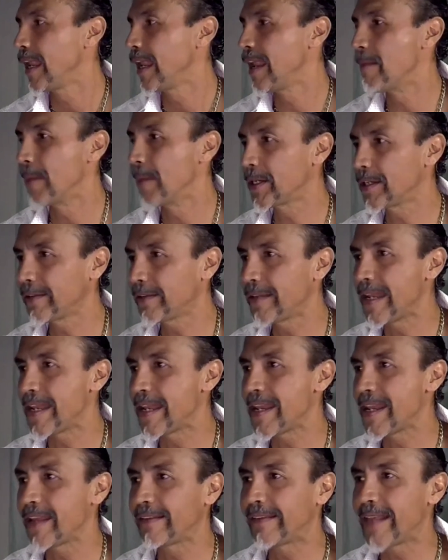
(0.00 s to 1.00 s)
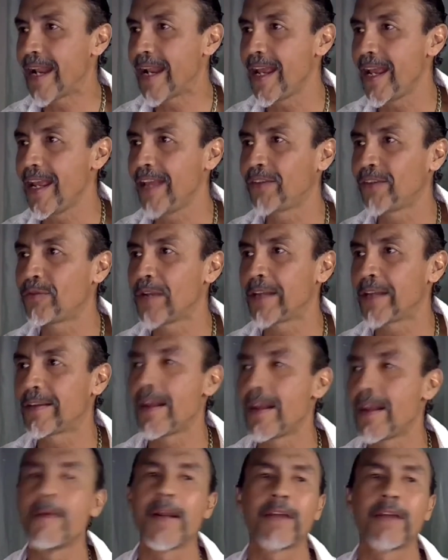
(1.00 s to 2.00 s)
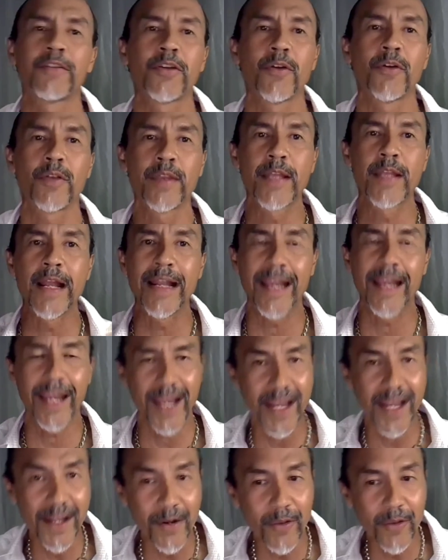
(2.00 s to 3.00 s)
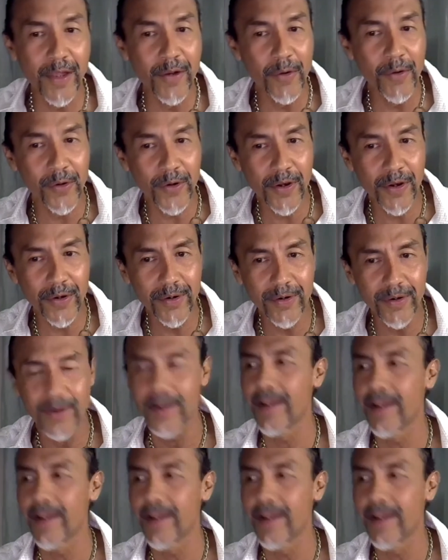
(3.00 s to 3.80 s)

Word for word: La marcha siniestra es una celebración del género del horror,